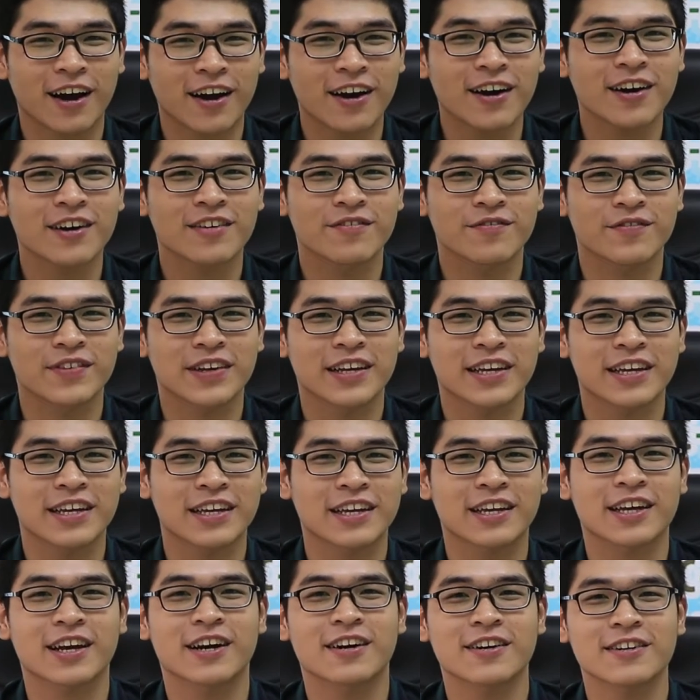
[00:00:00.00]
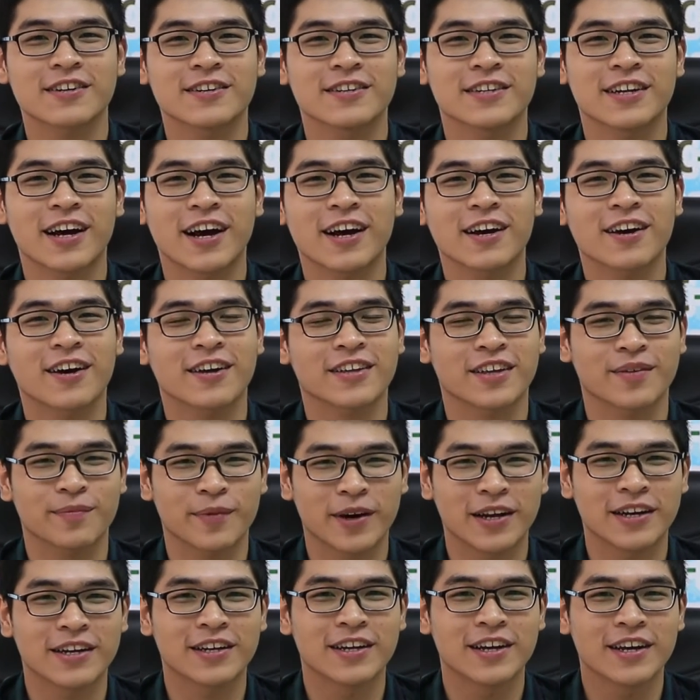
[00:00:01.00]
đó vì có người thân lo cho
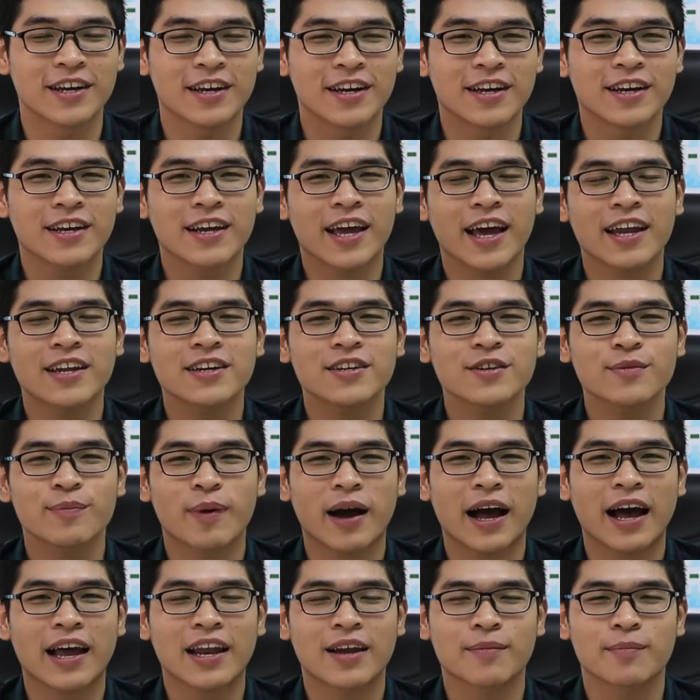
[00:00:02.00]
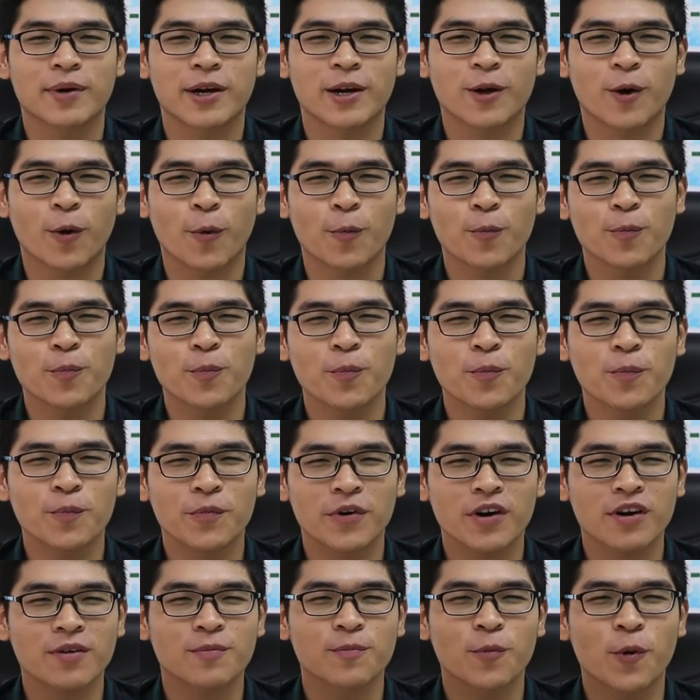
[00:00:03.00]
mình cái thứ ba là mình cũng
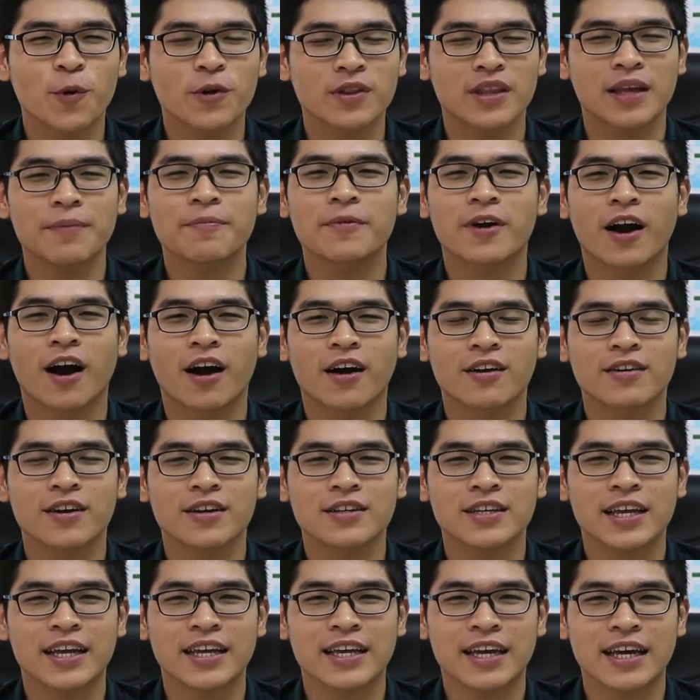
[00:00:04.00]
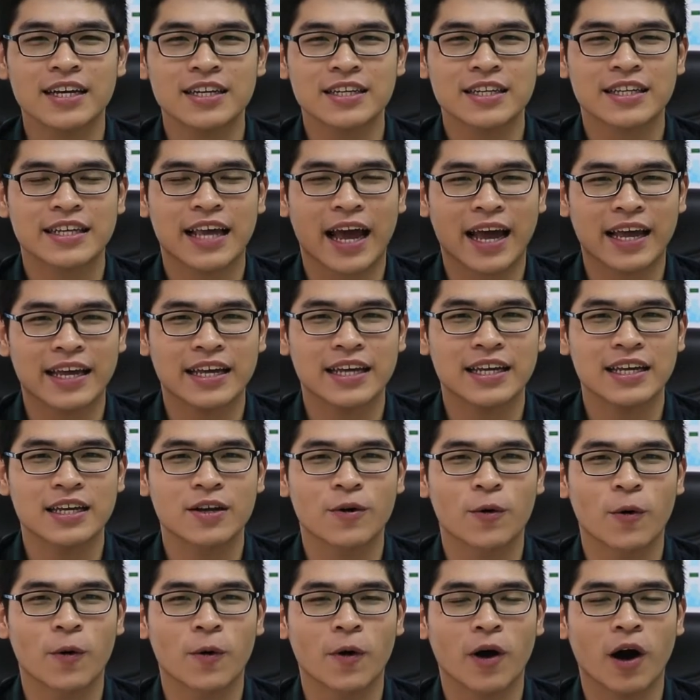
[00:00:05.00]
rất muốn tiếp cận đến cái cách dạy
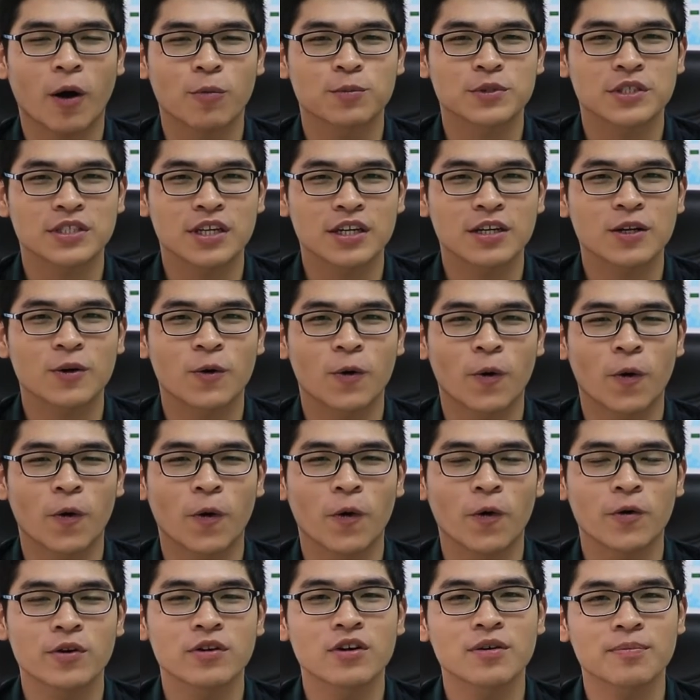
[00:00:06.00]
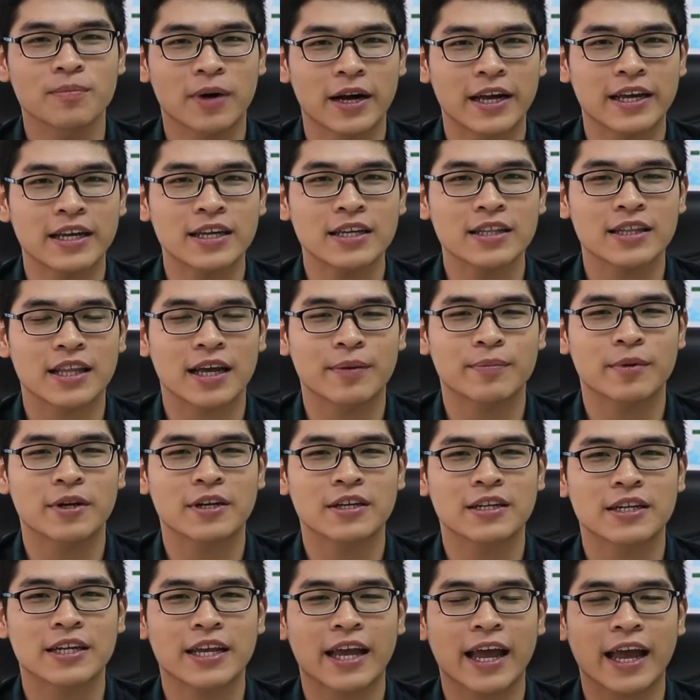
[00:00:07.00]
của học sinh của nước mỹ tại
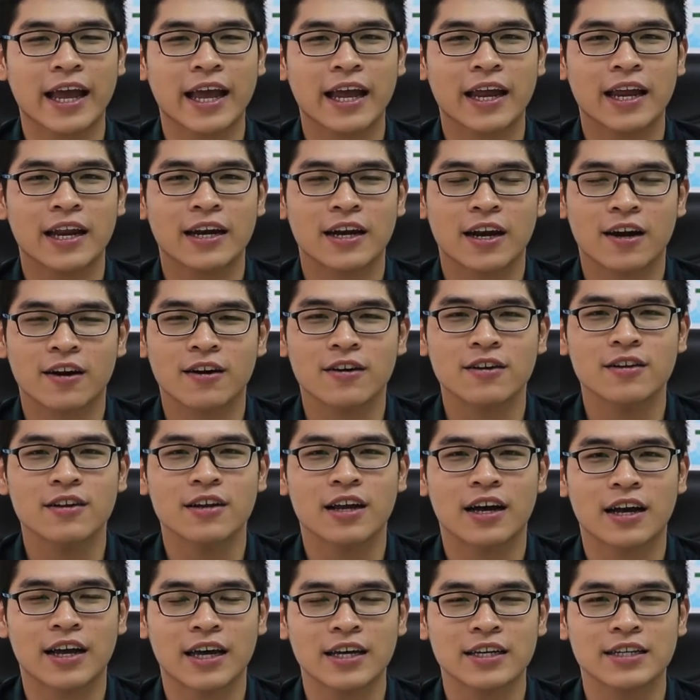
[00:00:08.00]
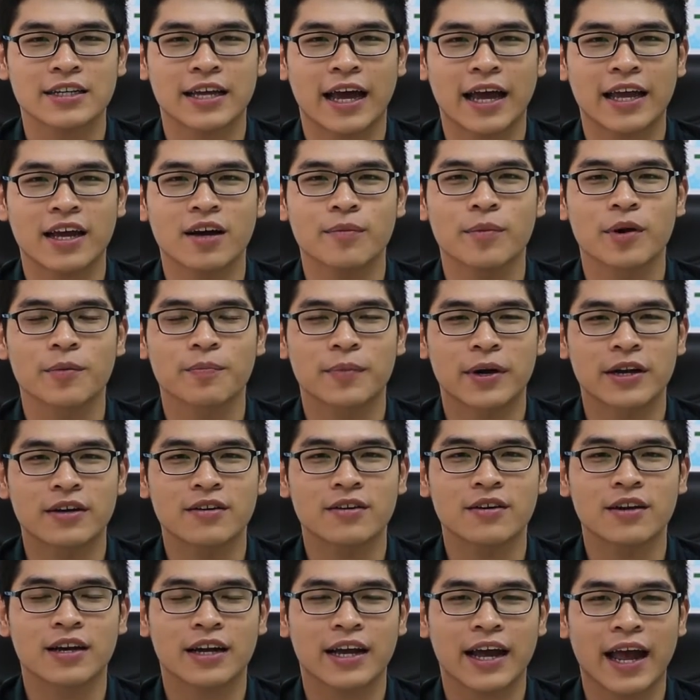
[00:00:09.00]
mình nghe nói là cách dạy ở bên mỹ
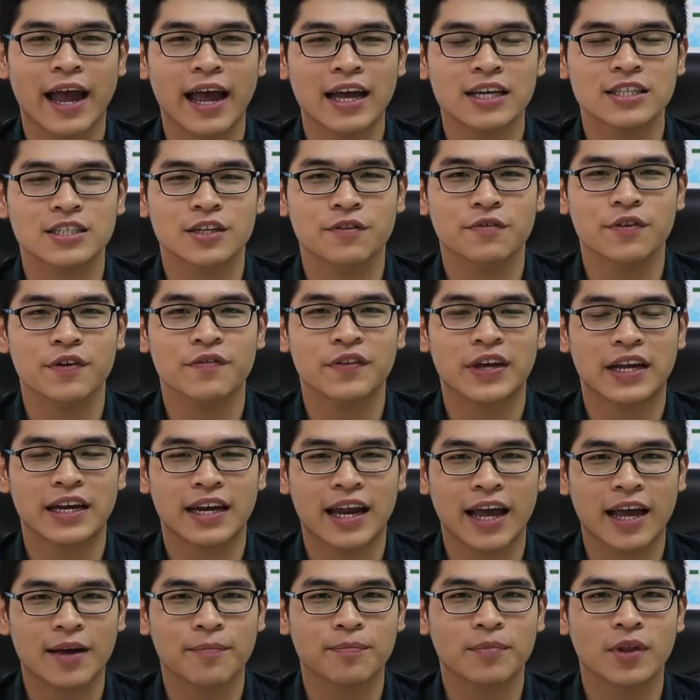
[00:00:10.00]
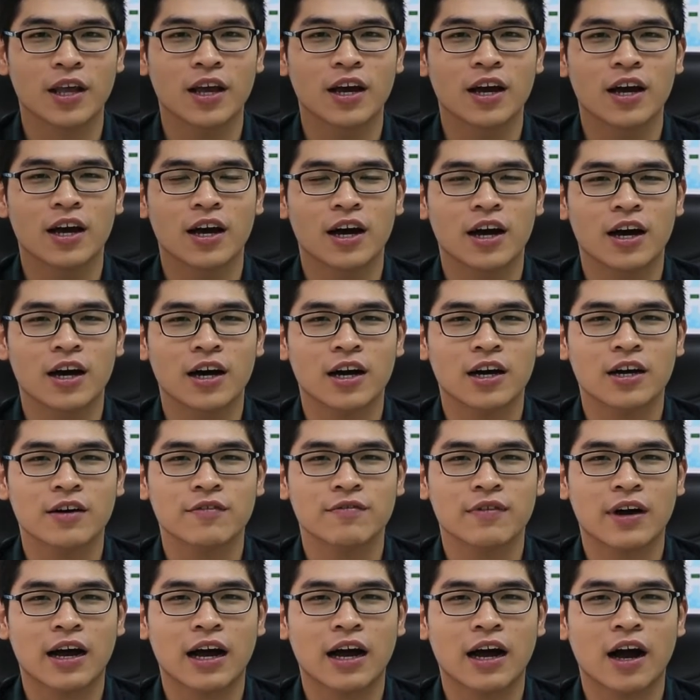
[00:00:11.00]
rất là khác so với việt nam à,
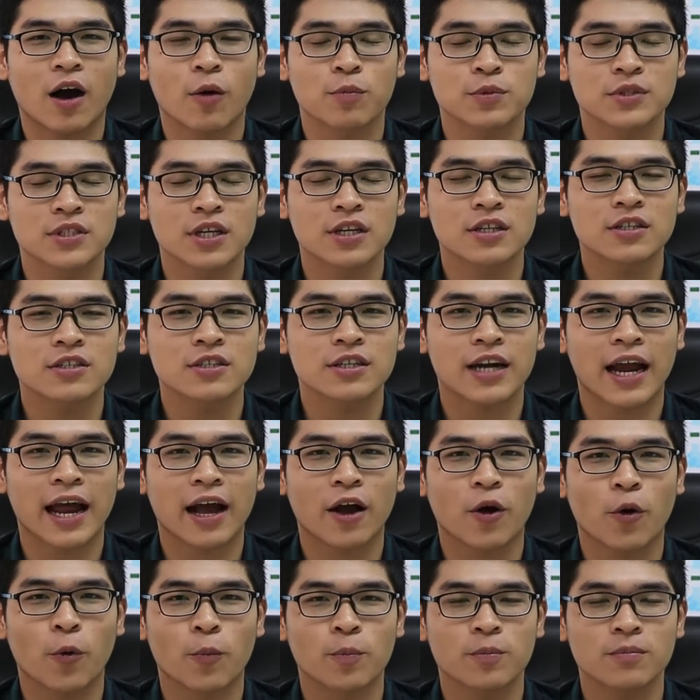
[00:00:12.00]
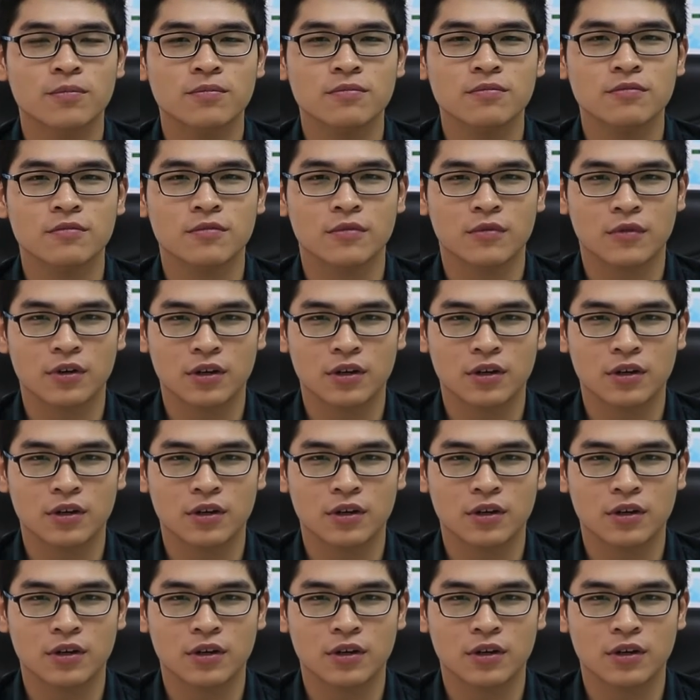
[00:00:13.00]
và học sinh ra cũng